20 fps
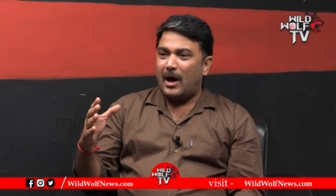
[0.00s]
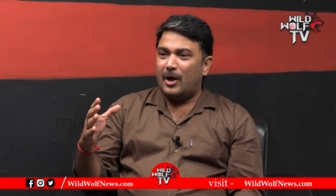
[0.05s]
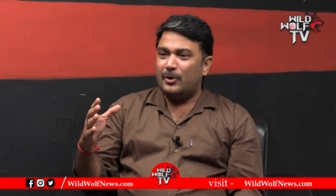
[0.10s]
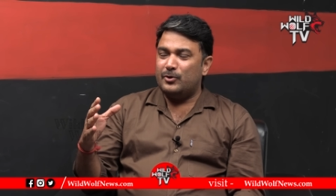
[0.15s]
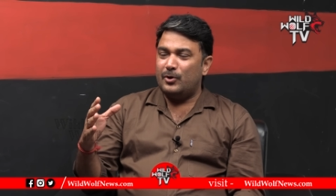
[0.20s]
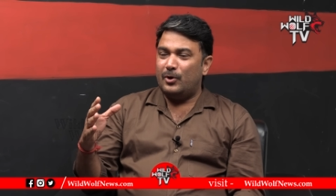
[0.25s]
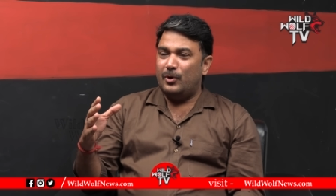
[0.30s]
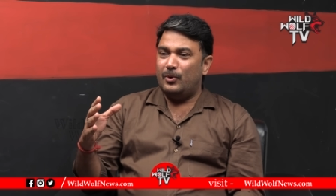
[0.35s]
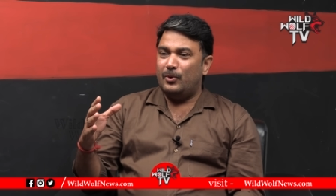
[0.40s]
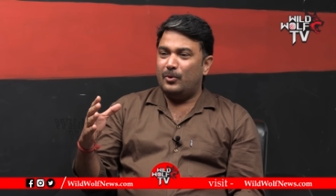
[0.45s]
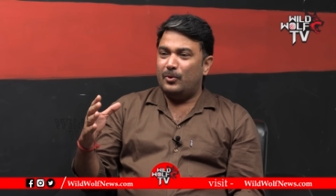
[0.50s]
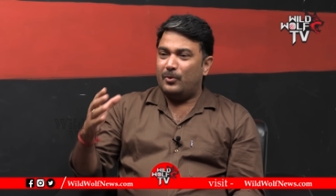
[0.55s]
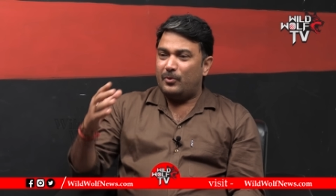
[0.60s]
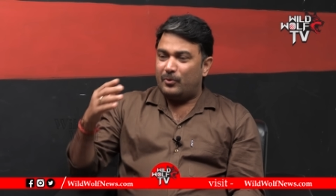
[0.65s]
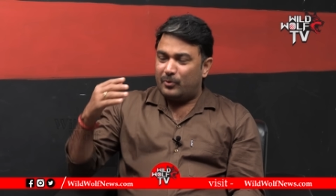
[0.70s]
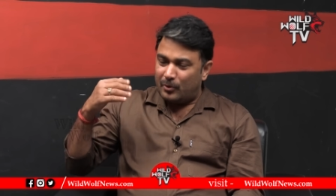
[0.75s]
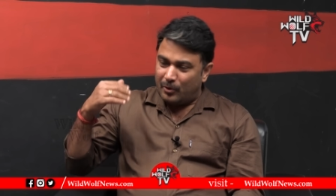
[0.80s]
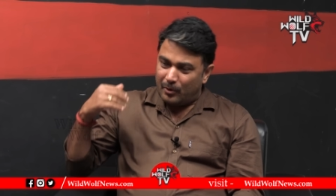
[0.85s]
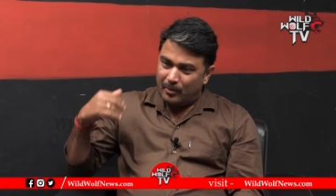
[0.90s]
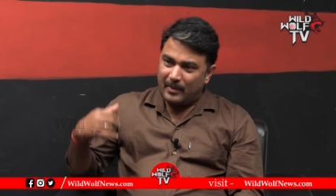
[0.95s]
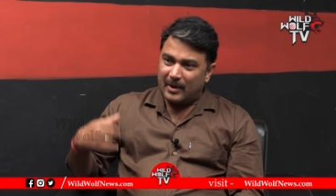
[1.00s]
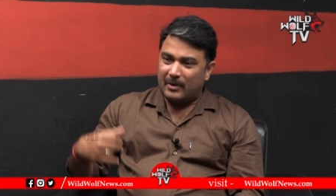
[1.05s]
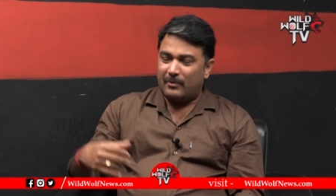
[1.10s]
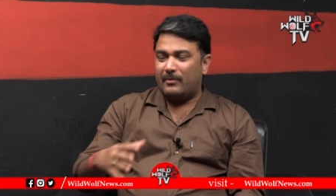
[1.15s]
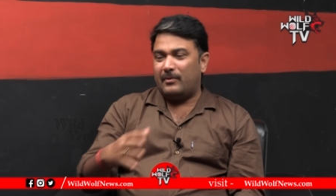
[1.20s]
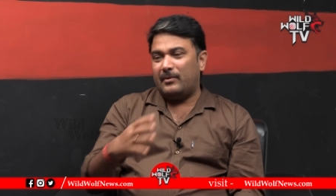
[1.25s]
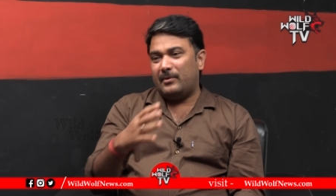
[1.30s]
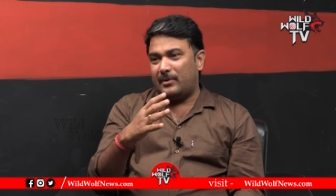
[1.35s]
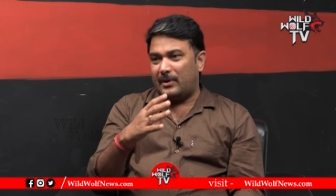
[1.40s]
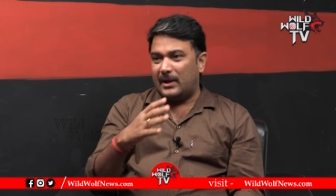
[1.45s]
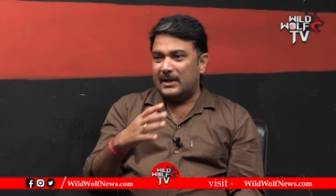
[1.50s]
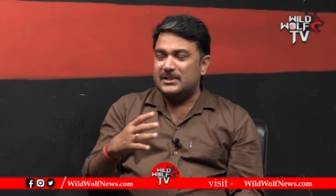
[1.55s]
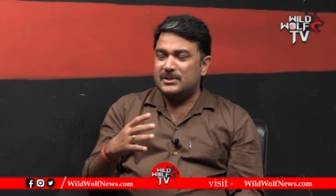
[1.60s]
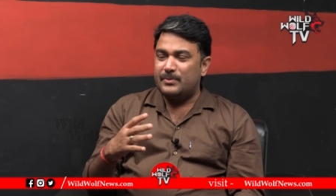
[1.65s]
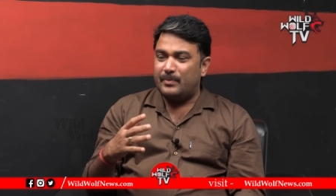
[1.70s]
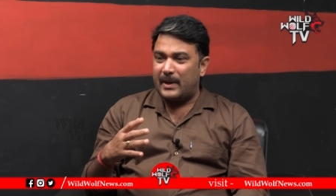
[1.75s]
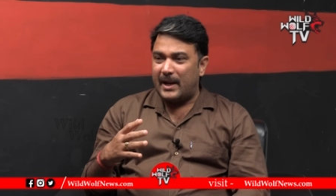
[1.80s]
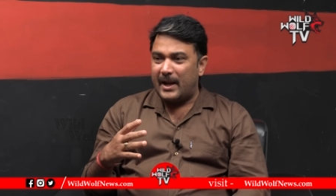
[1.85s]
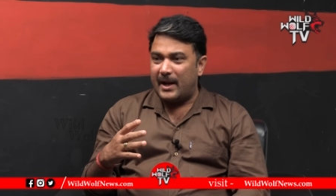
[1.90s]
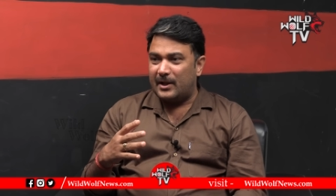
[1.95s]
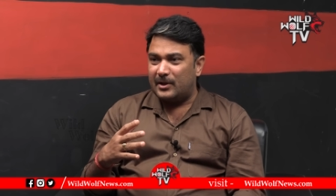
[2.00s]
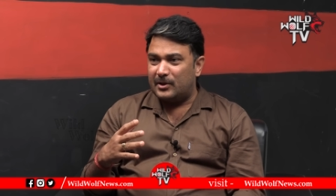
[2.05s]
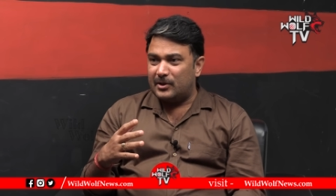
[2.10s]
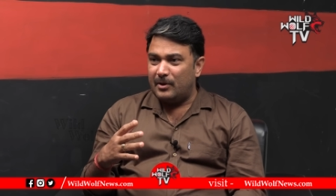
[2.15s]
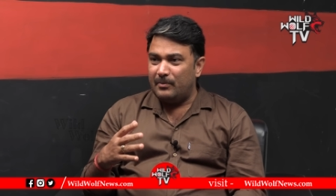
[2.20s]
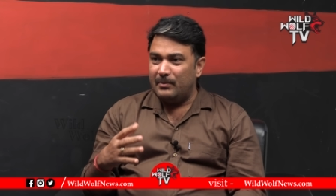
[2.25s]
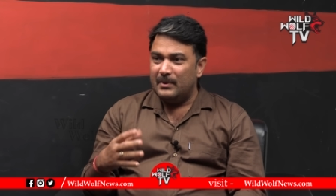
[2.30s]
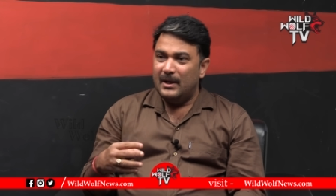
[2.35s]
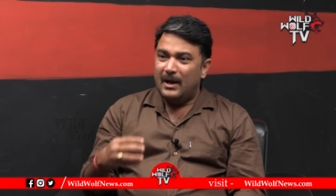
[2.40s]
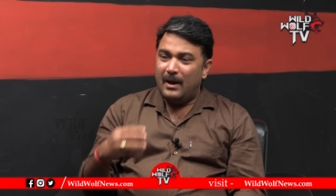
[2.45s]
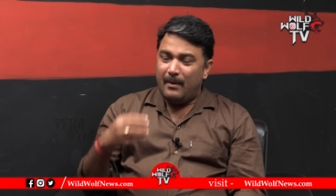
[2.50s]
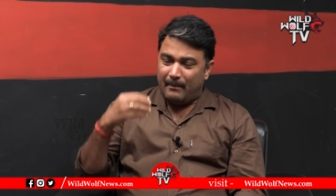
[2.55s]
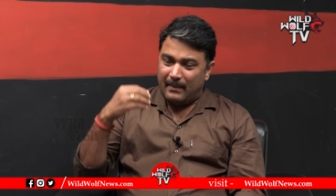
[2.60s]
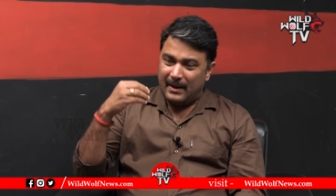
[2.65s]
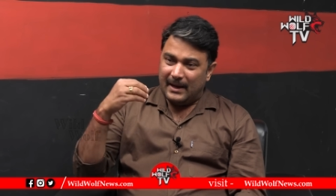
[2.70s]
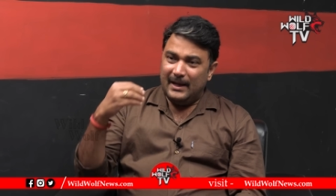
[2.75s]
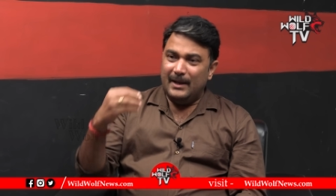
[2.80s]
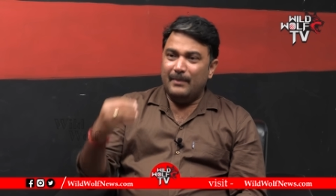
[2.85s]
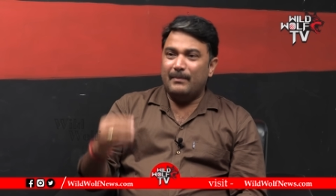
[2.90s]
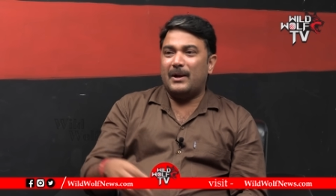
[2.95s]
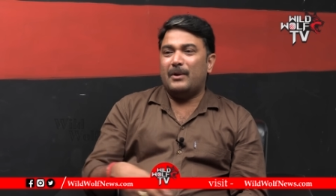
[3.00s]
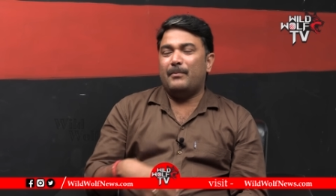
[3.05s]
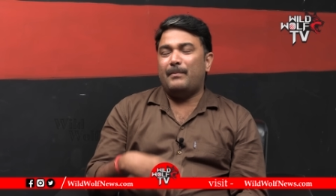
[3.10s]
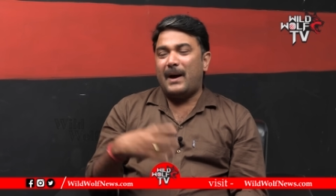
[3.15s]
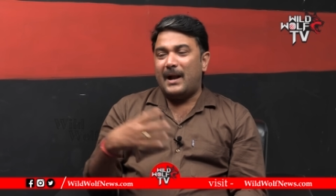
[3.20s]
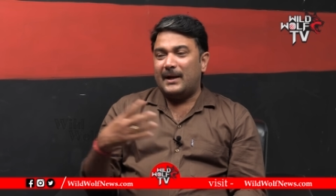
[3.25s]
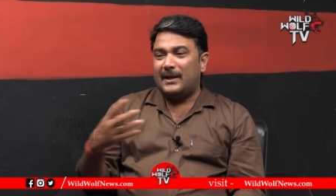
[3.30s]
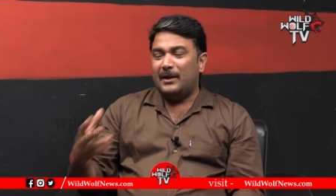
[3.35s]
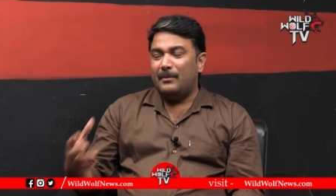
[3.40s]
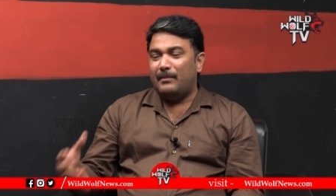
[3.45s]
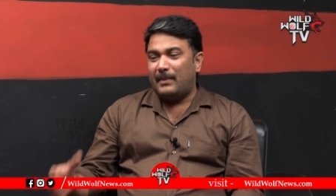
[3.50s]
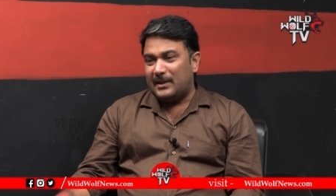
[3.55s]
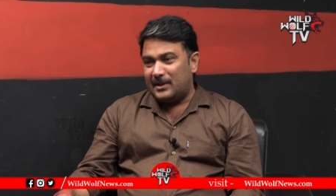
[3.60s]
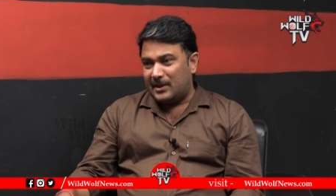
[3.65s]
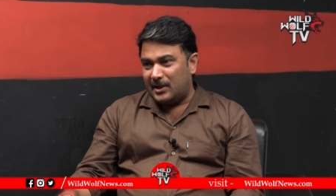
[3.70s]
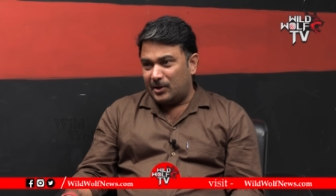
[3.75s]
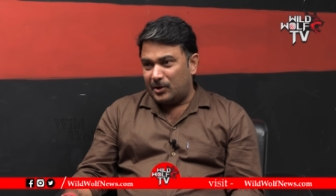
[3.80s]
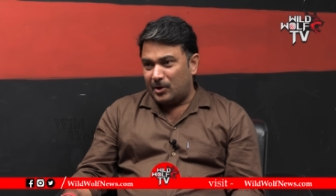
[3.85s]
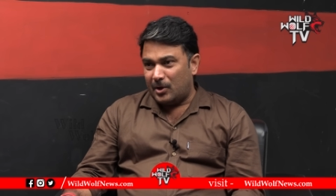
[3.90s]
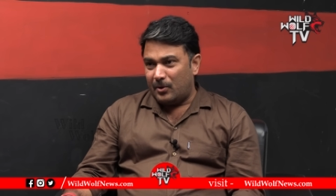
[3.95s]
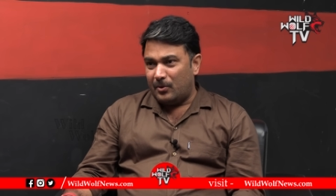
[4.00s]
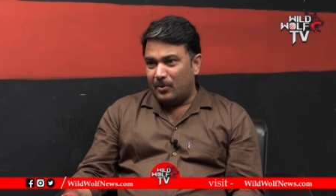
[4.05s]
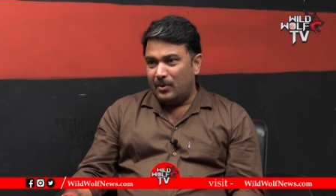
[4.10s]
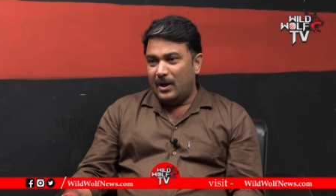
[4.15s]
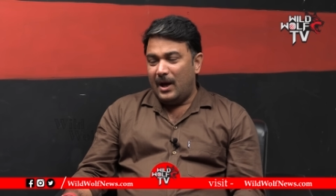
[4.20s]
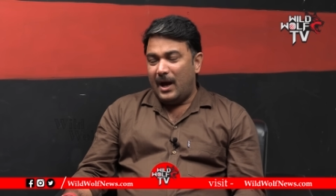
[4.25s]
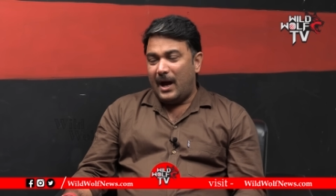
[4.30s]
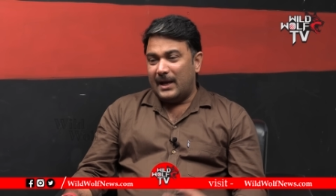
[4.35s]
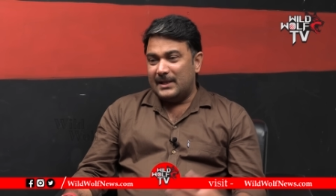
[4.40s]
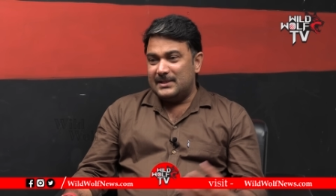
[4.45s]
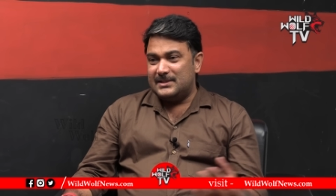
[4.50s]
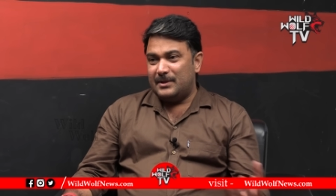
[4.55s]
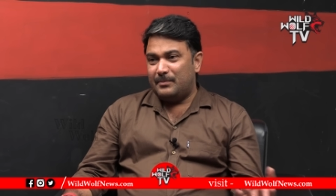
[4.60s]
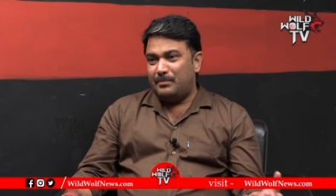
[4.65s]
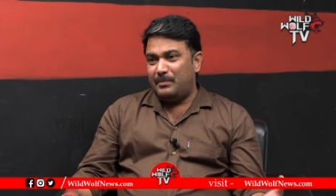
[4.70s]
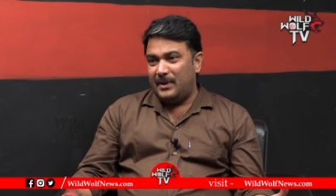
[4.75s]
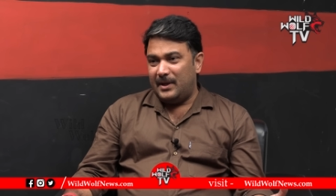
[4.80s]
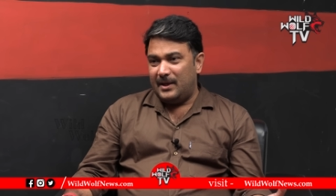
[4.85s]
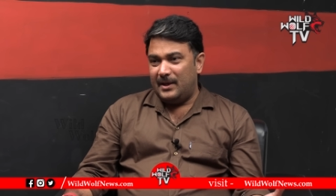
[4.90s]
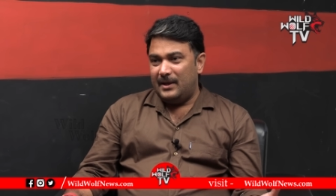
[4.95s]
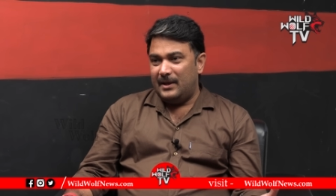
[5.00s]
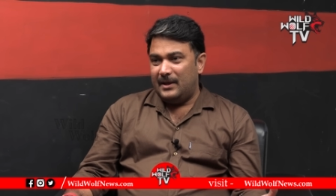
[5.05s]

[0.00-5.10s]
ఆంధ్రులతో మనం కలిసి ప్రయాణిద్దాం మళ్ళీ మన పార్టీని బతికిద్దాం అని చెప్పి